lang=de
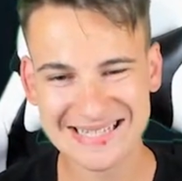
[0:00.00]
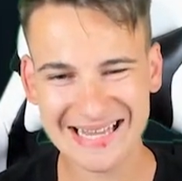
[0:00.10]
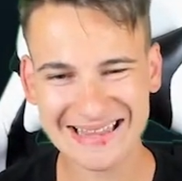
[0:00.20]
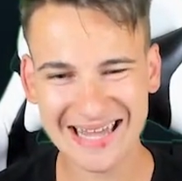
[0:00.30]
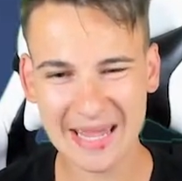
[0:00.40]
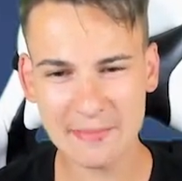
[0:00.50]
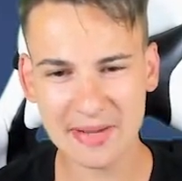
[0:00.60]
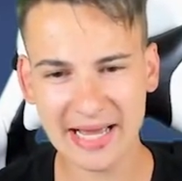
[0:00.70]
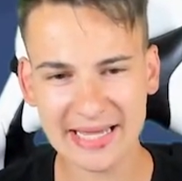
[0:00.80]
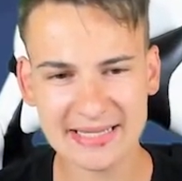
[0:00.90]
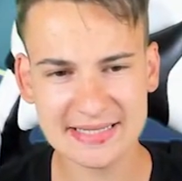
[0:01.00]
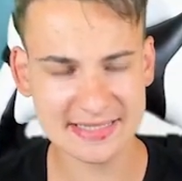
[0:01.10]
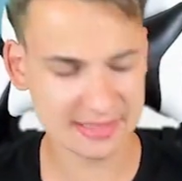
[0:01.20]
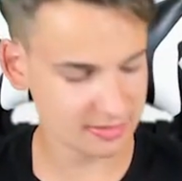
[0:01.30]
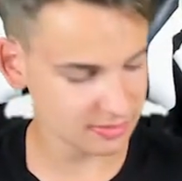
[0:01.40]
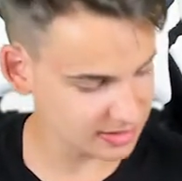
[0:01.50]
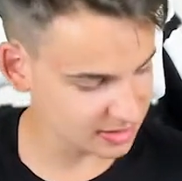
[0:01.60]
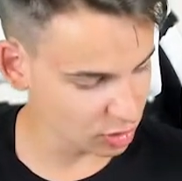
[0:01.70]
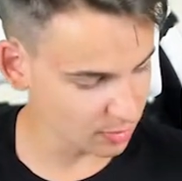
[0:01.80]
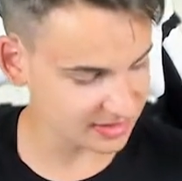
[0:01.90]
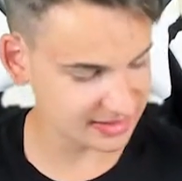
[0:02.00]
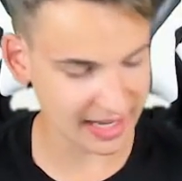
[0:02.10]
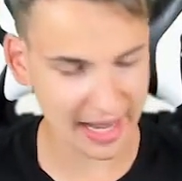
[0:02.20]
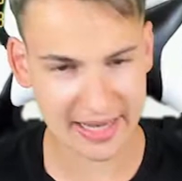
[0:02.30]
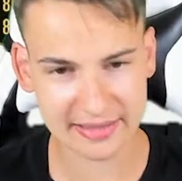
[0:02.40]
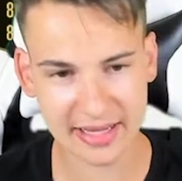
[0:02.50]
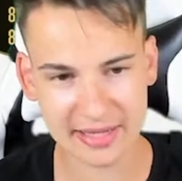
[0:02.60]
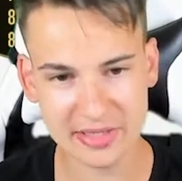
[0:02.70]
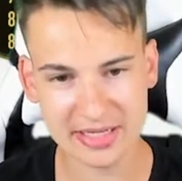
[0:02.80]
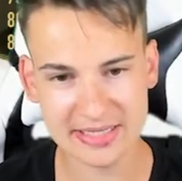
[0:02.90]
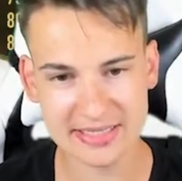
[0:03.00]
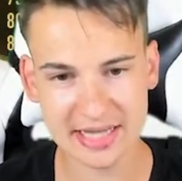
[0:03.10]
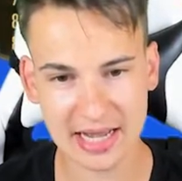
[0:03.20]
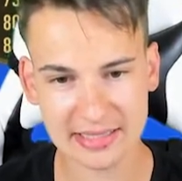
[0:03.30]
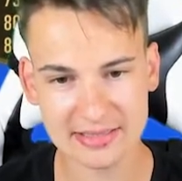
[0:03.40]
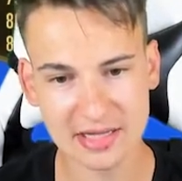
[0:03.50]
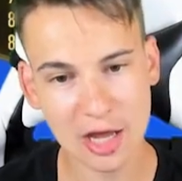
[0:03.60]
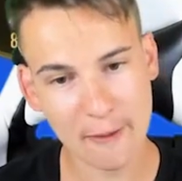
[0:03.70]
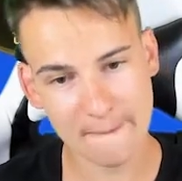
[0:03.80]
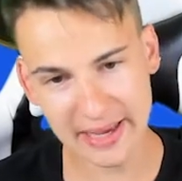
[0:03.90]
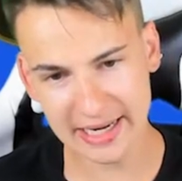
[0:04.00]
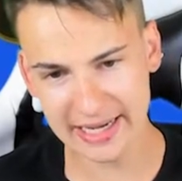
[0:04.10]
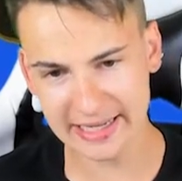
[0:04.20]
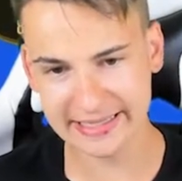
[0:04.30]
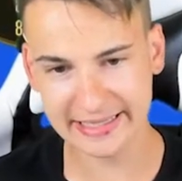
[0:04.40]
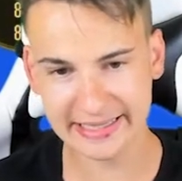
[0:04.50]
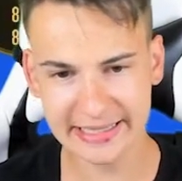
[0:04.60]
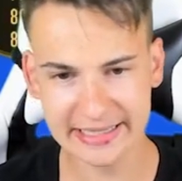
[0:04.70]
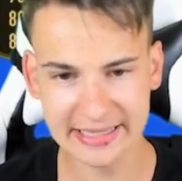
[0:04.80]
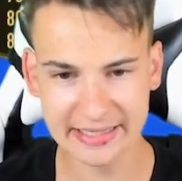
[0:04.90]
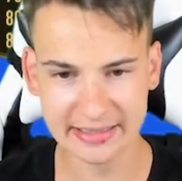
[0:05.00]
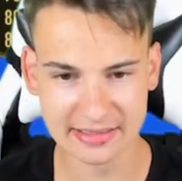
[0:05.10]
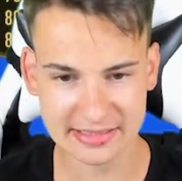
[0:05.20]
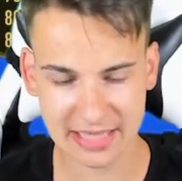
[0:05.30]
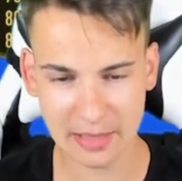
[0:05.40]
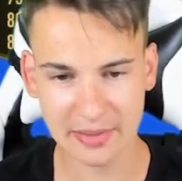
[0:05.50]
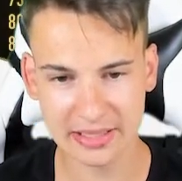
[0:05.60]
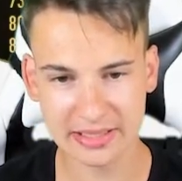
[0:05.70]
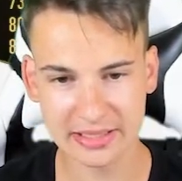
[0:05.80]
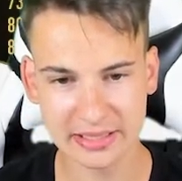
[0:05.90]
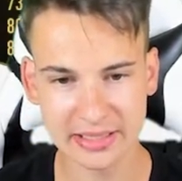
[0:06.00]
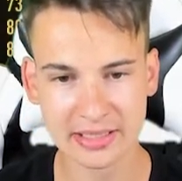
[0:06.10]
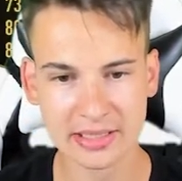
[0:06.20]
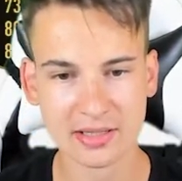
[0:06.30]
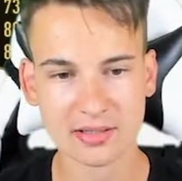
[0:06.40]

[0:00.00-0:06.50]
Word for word: ZDM rechts, das ist die Nummer 3, hat er mir gesagt. Pellegrini, San Pellegrini.